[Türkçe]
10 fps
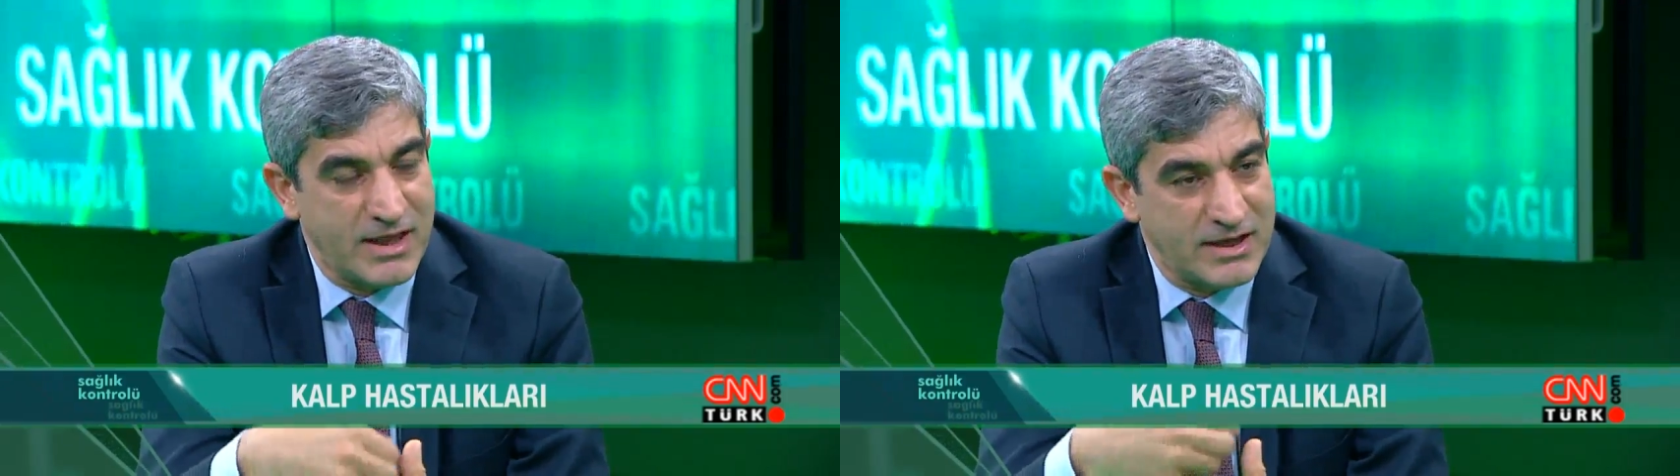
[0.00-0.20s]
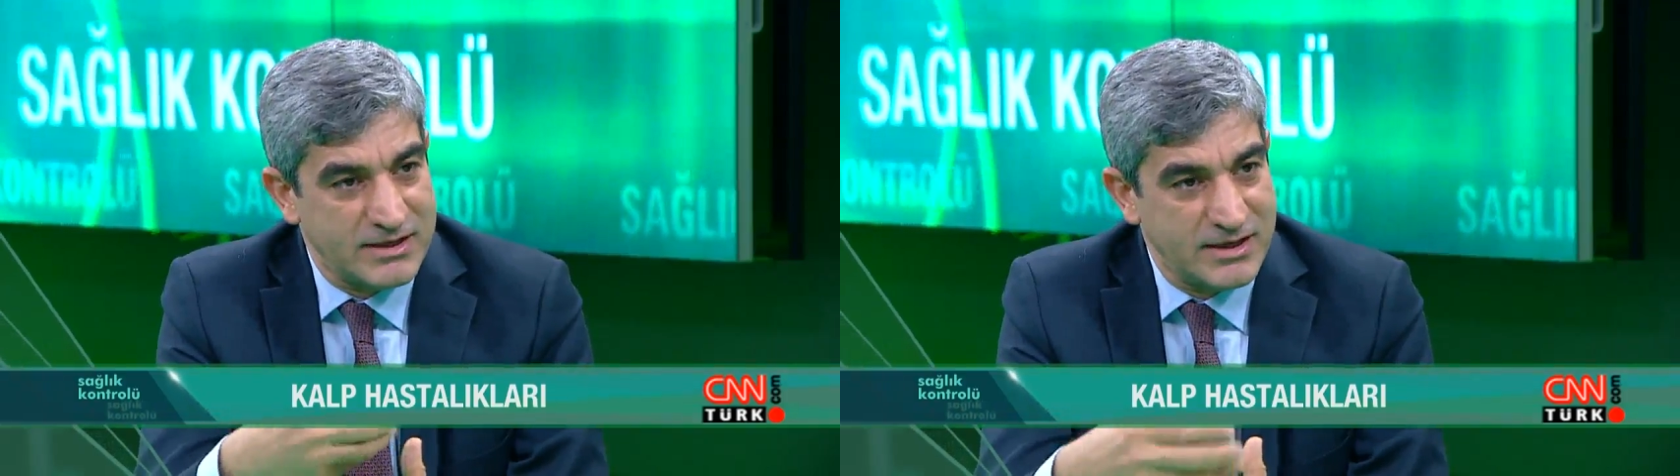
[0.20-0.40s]

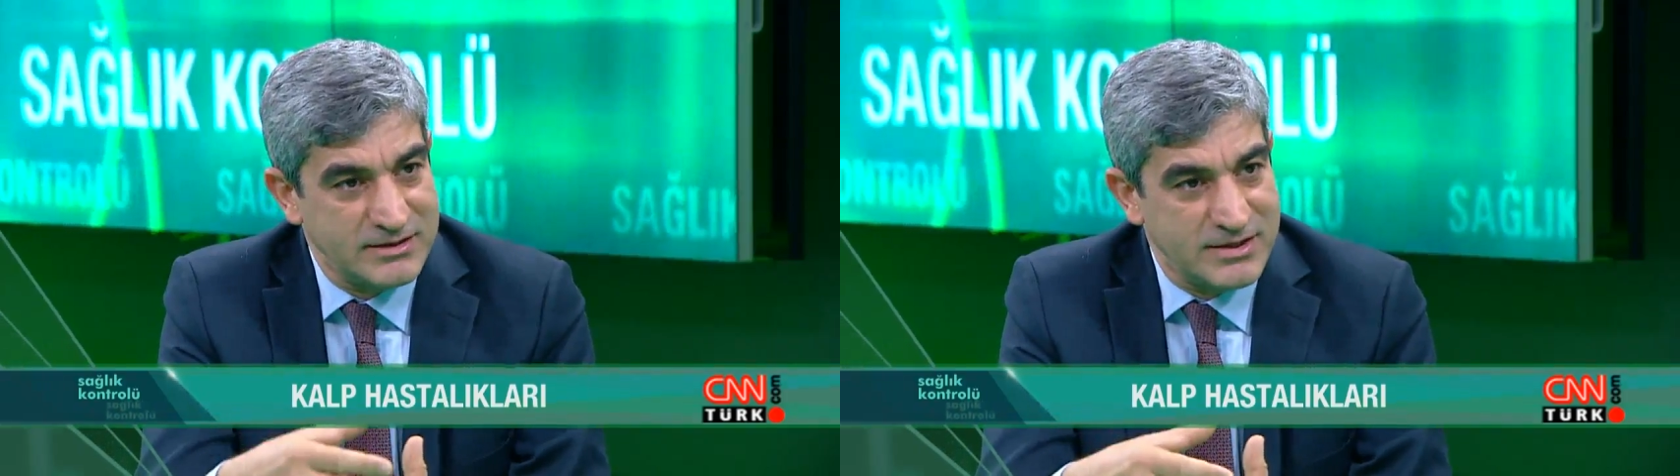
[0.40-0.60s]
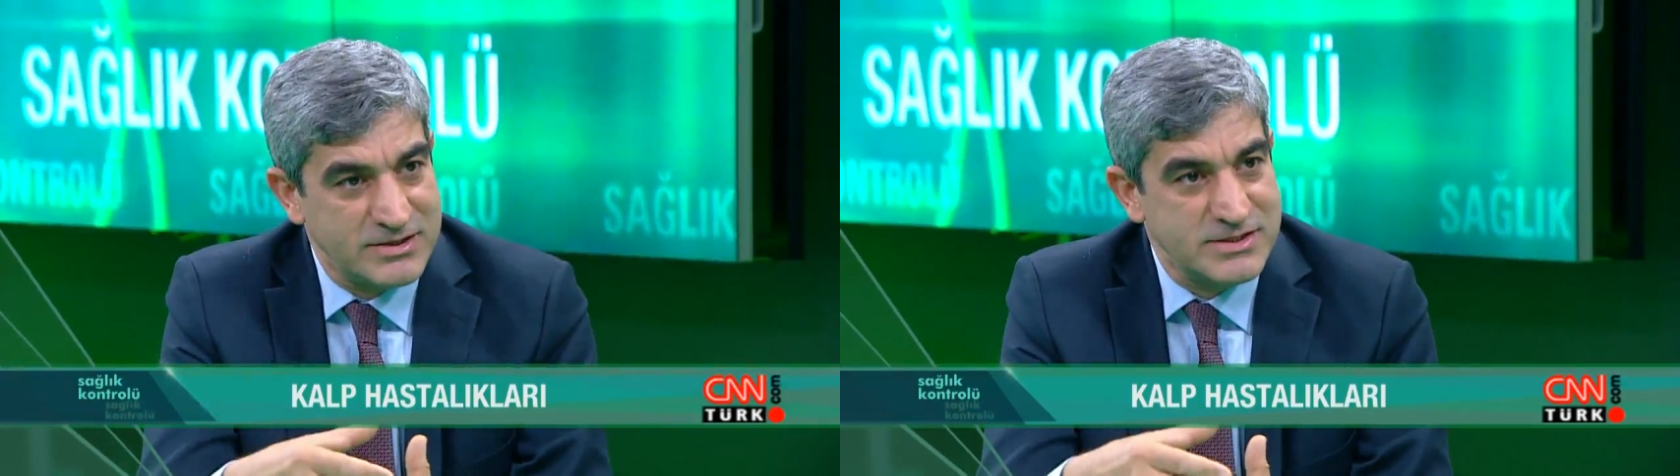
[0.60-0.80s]
erken
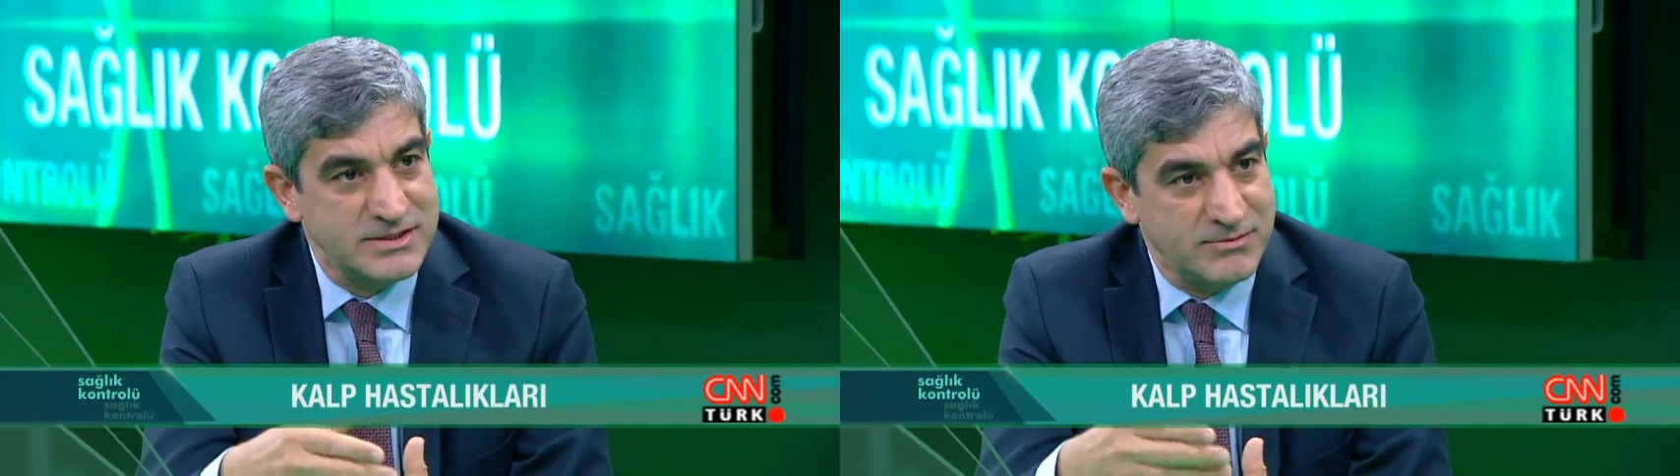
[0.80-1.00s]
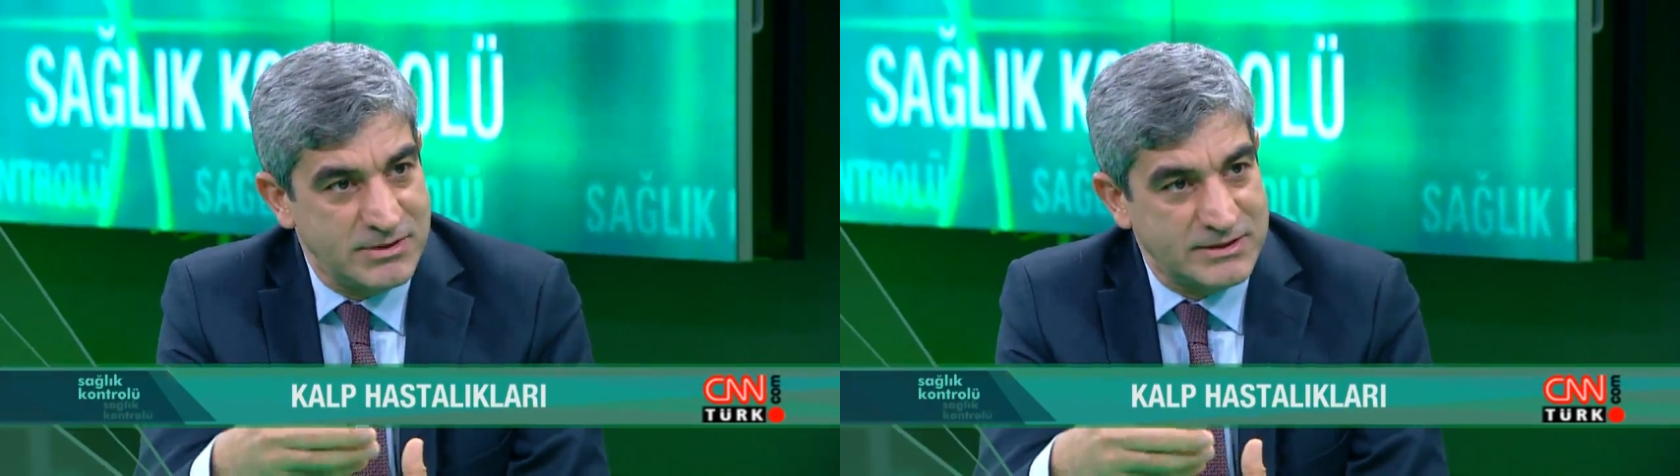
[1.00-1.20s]

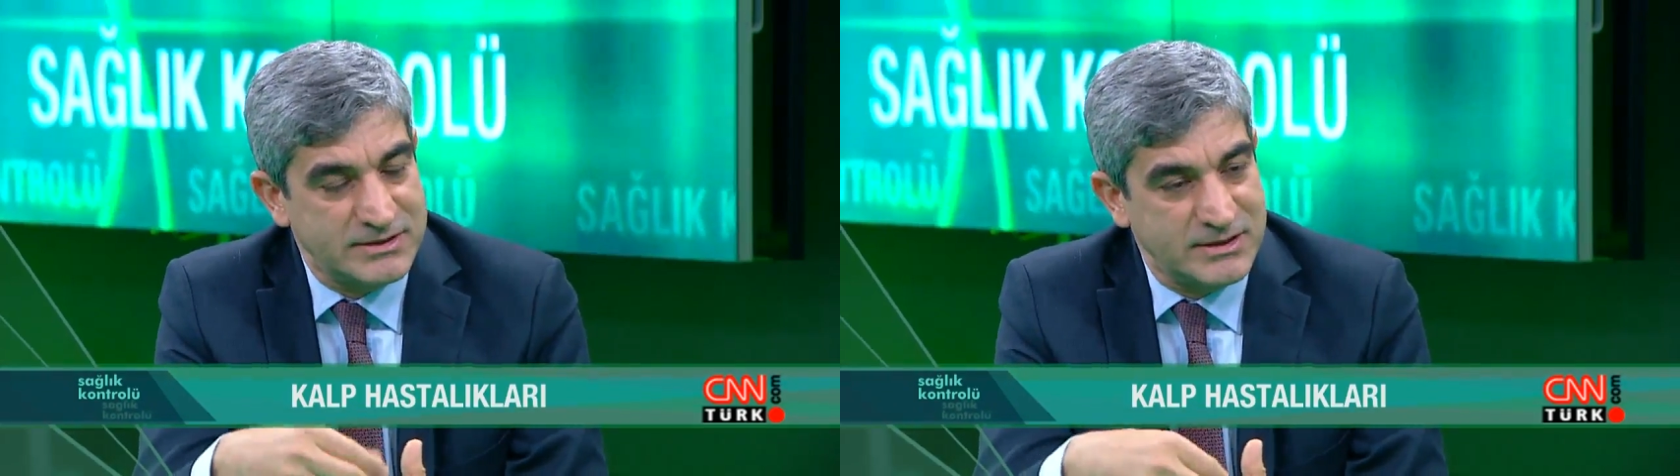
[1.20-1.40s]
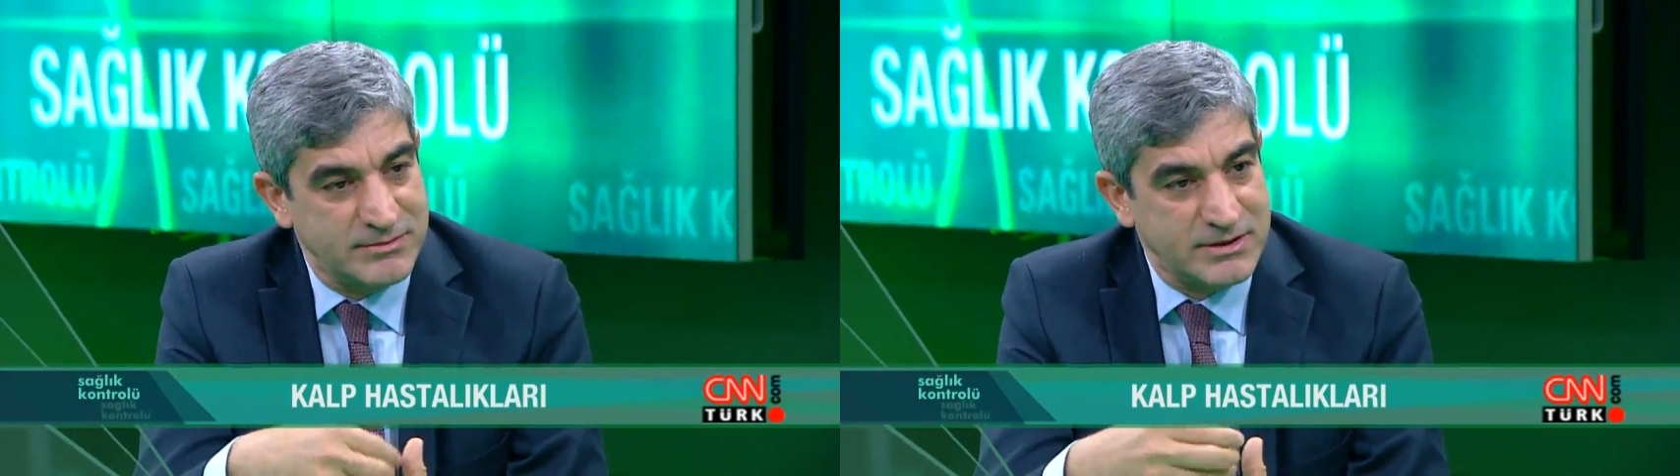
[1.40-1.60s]
teşhisle
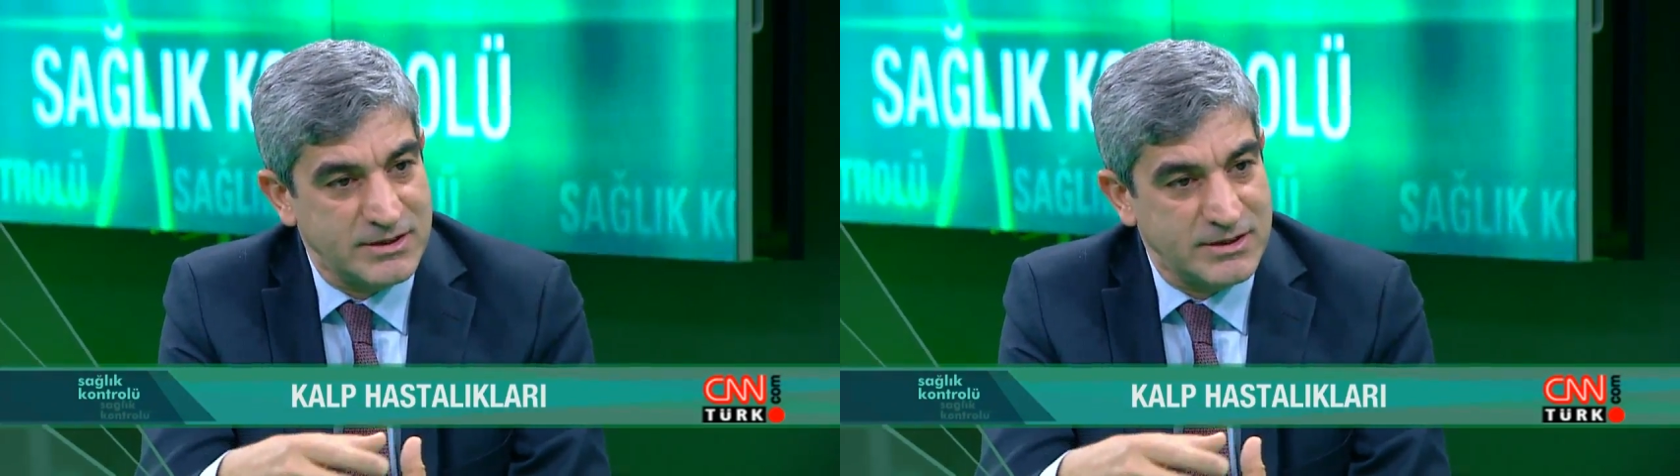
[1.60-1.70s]
birlikte damarın